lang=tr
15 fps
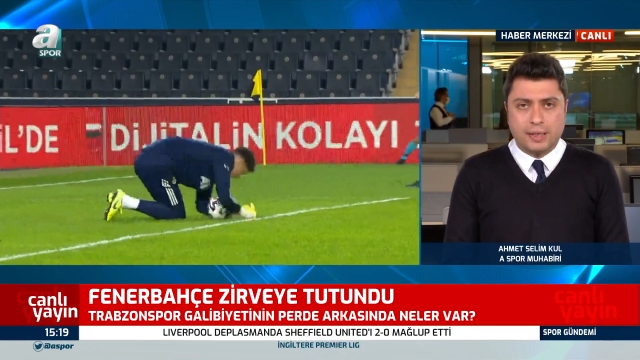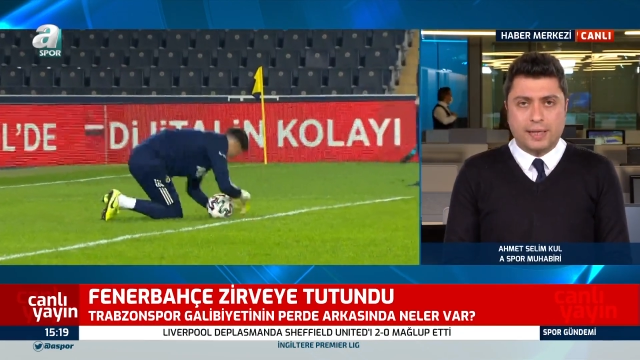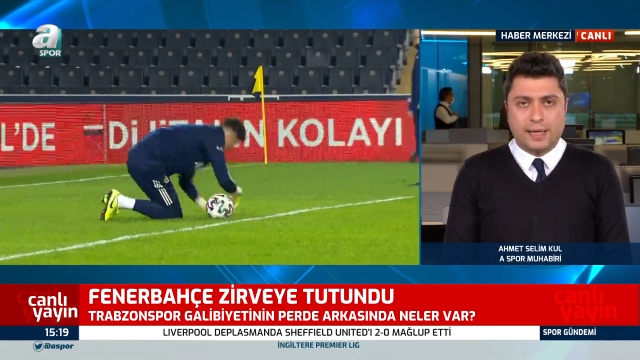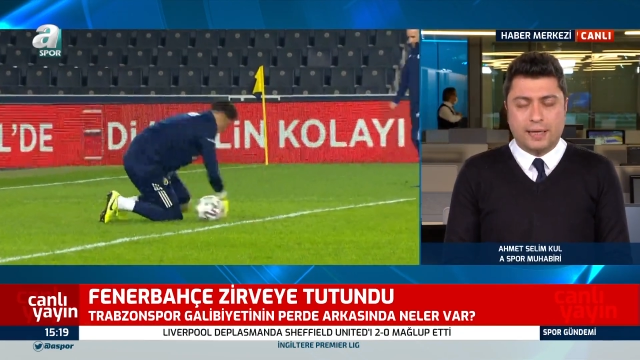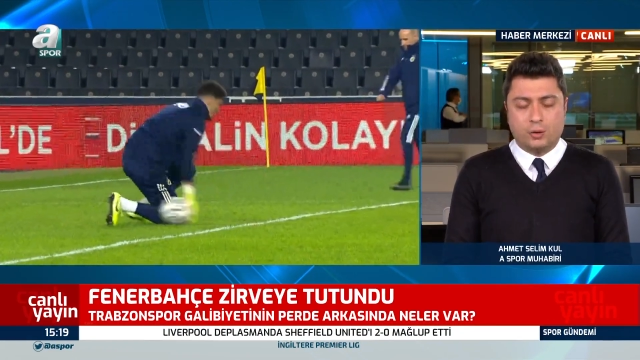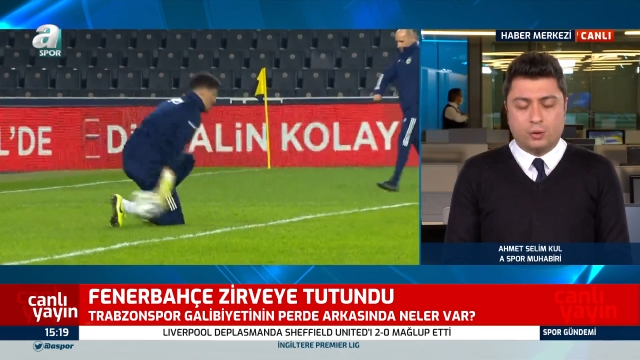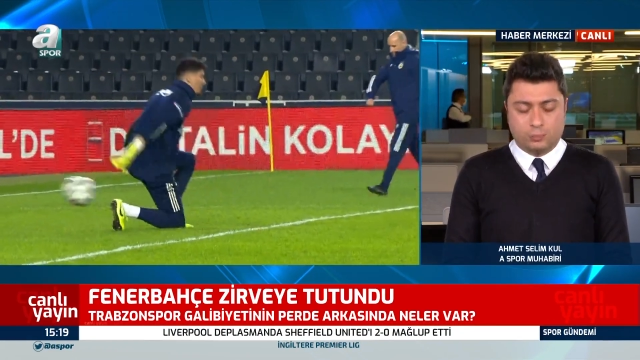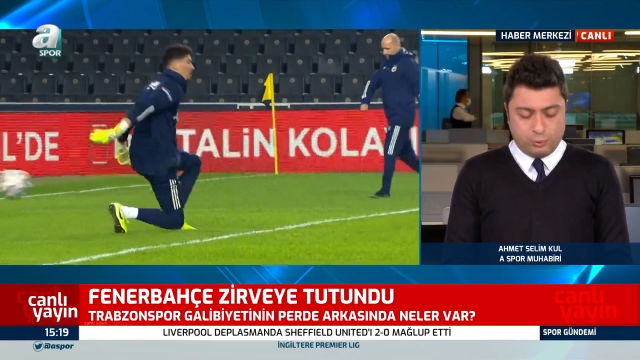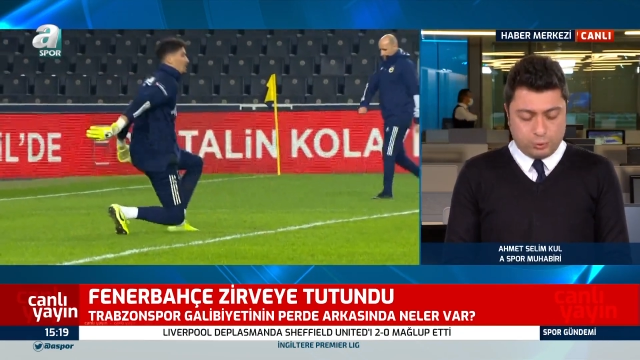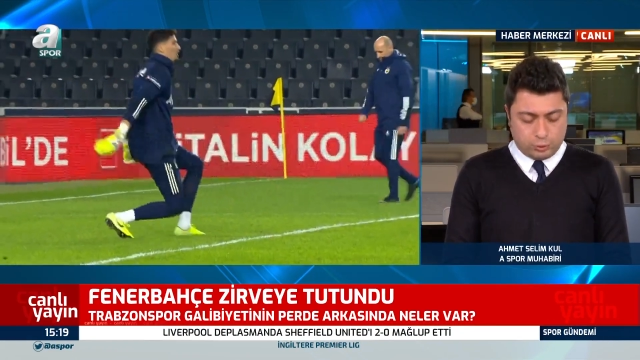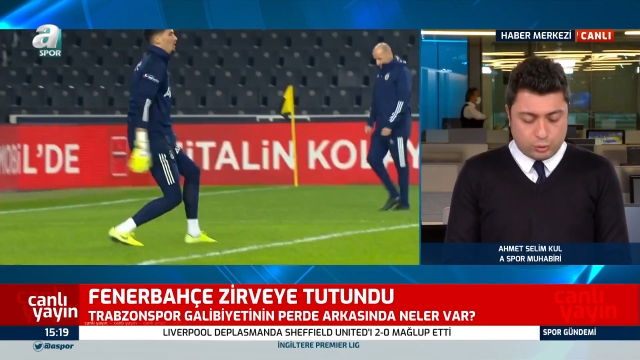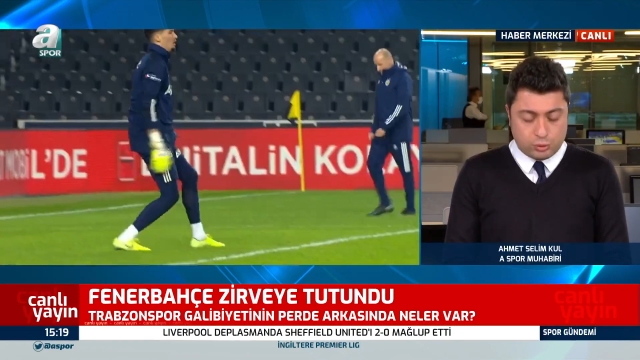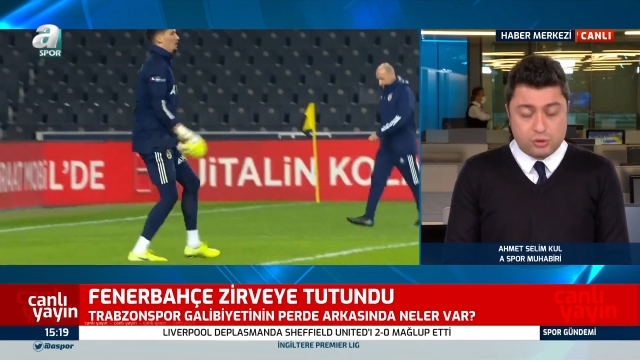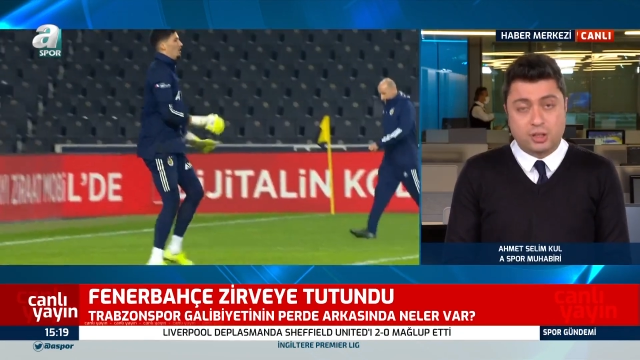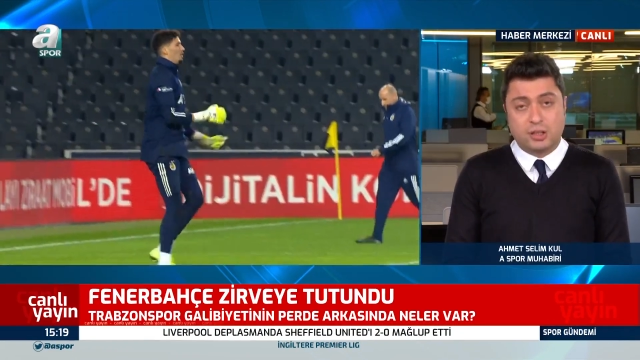Erol
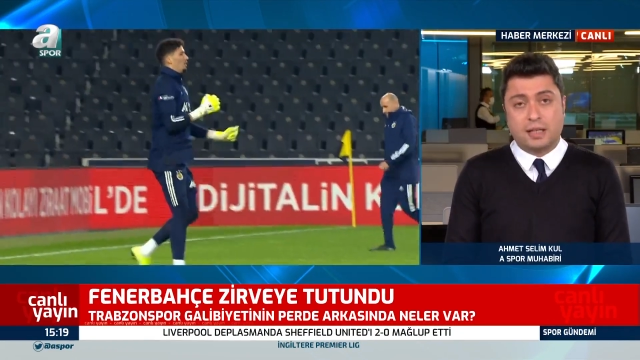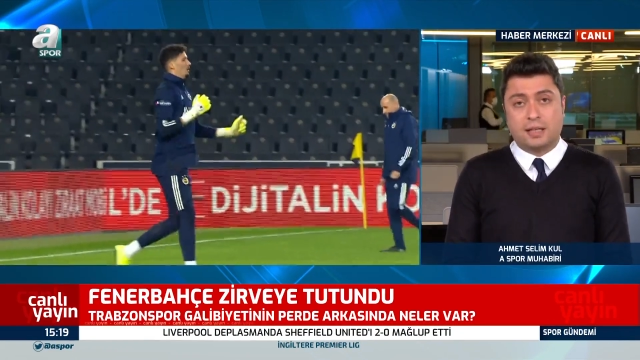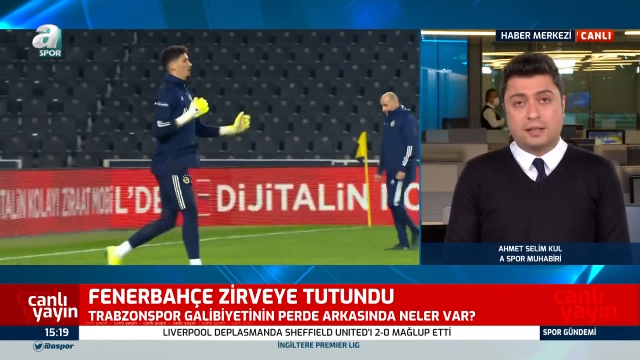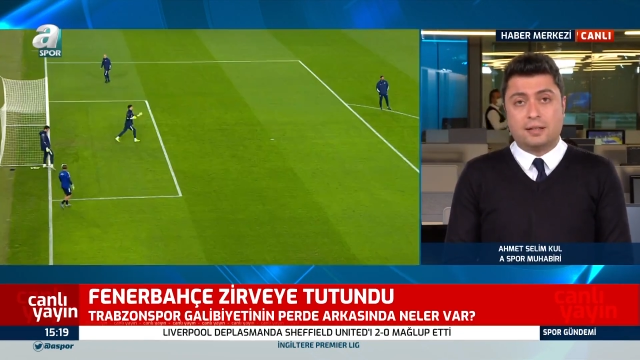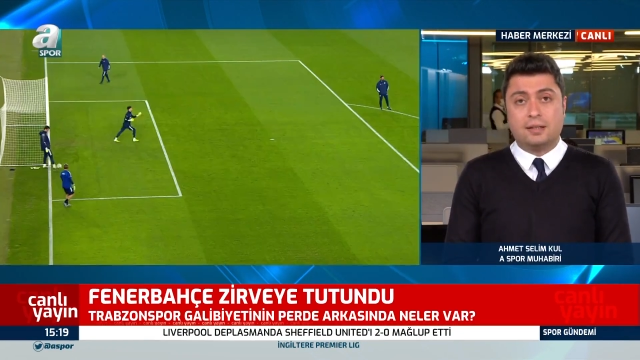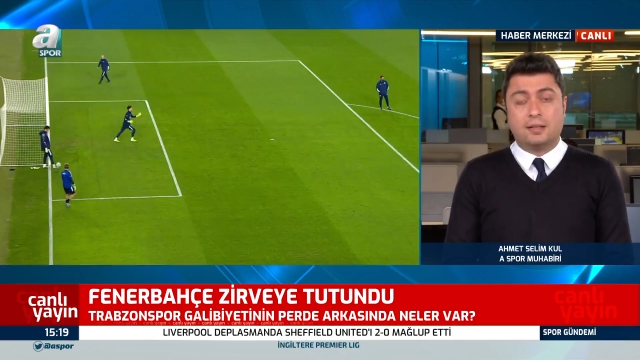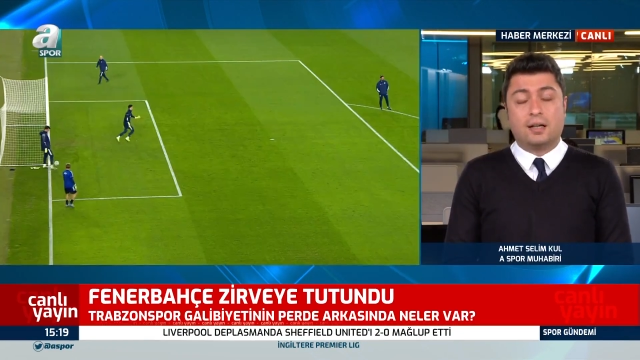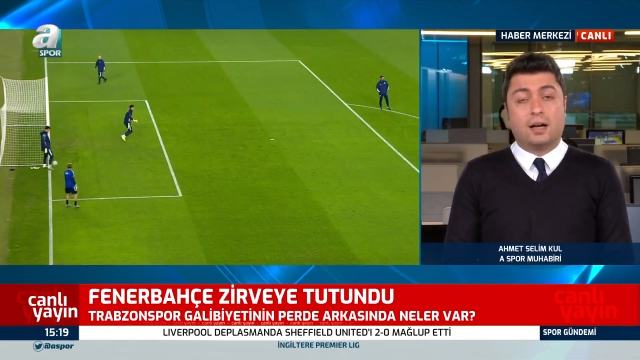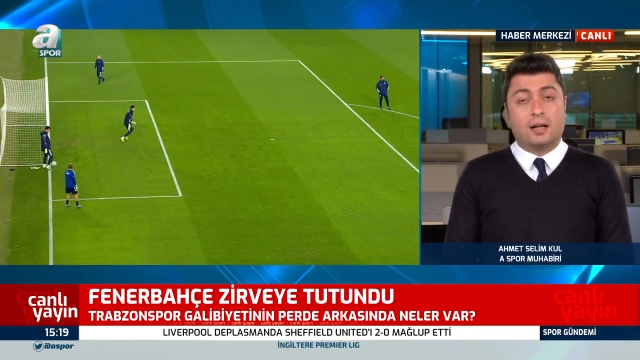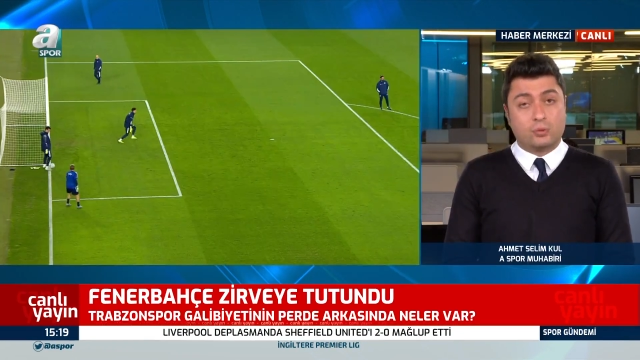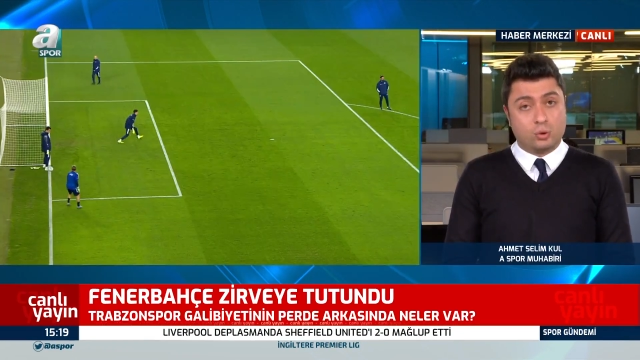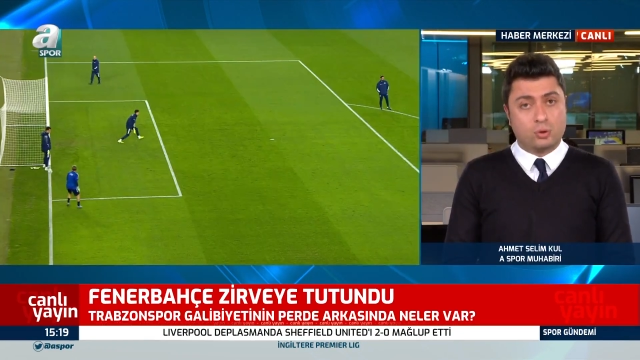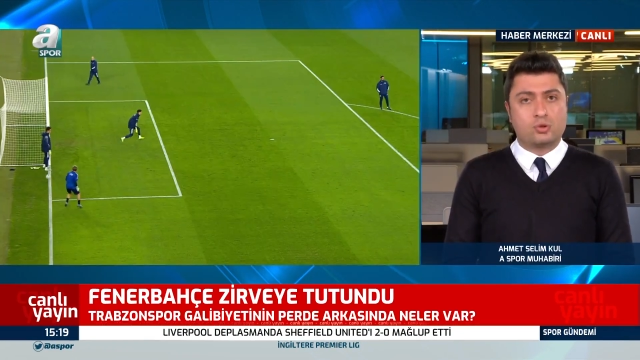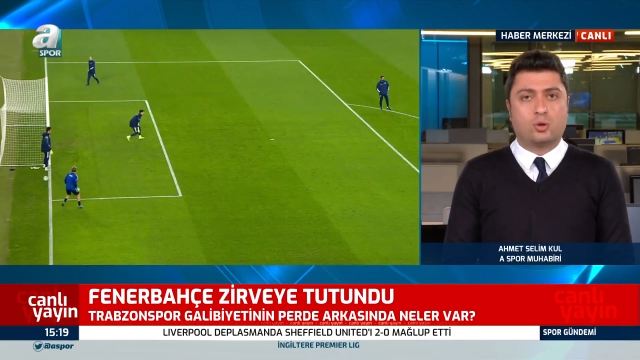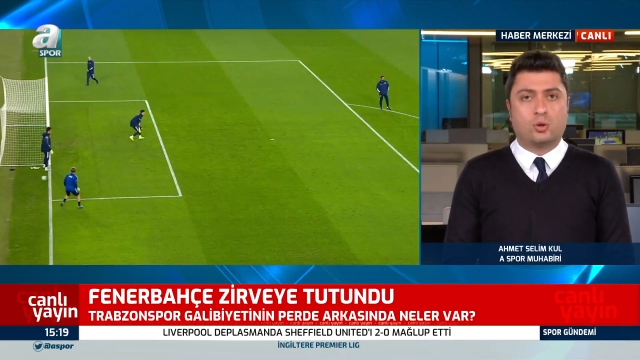Bulut'un çıkardığı
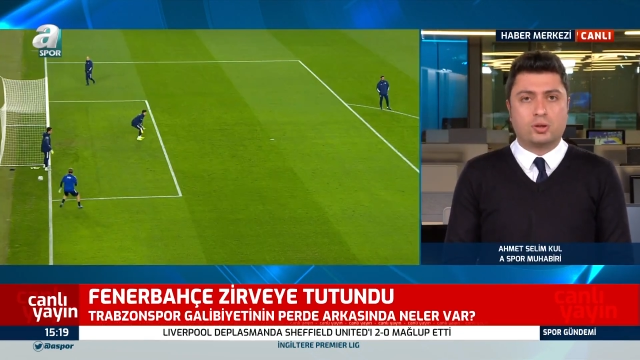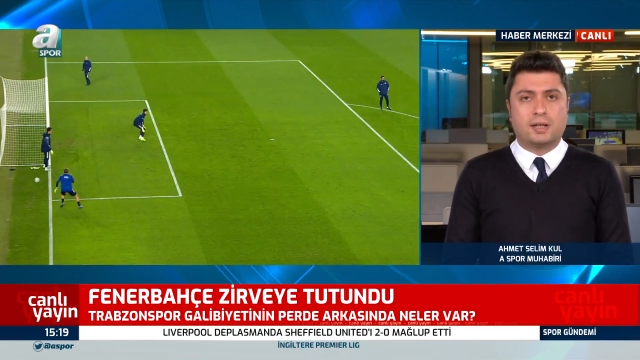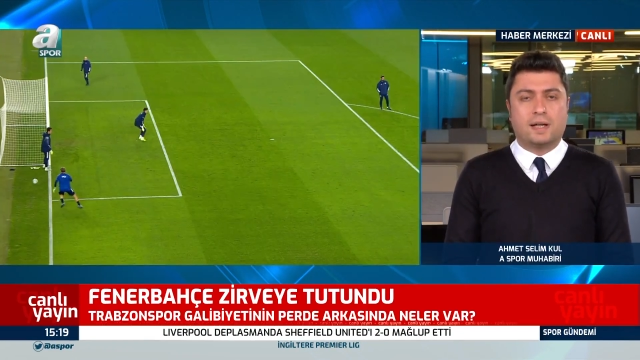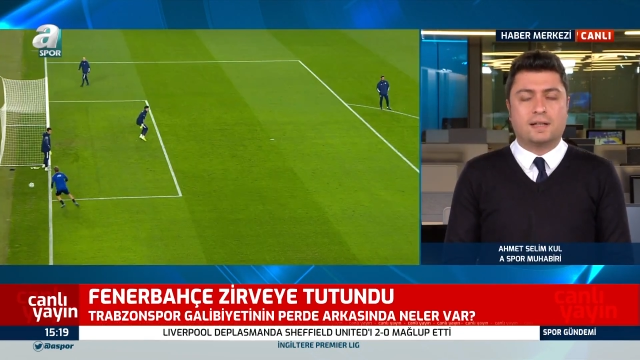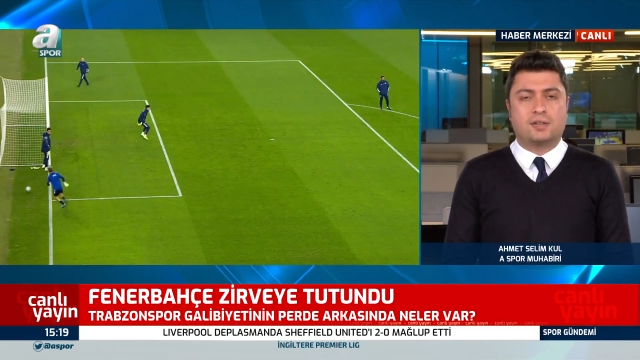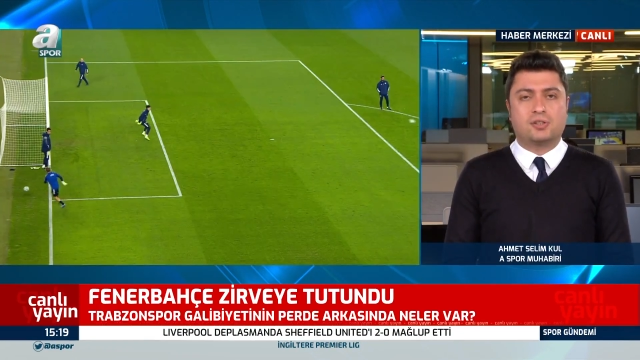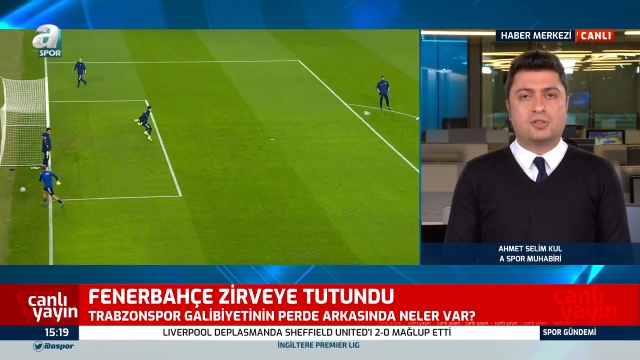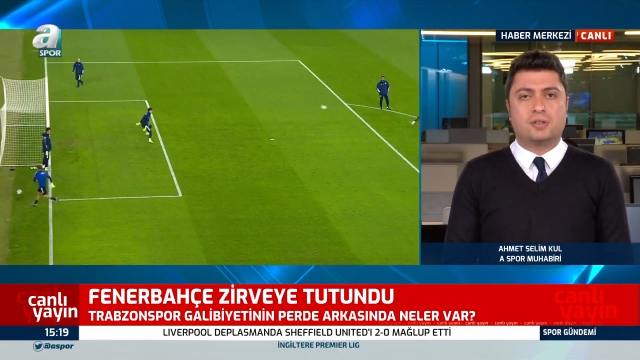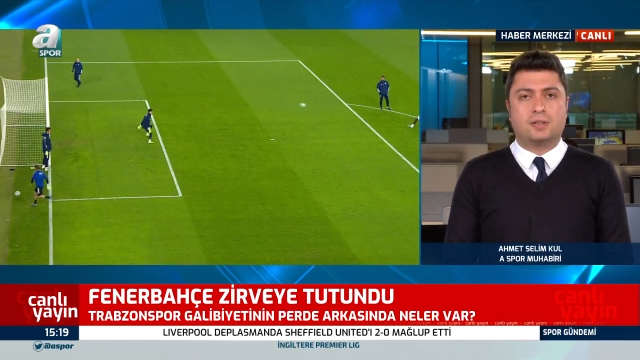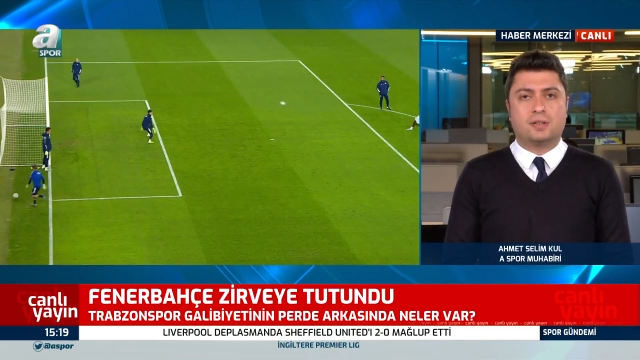kadro çok tartışıldı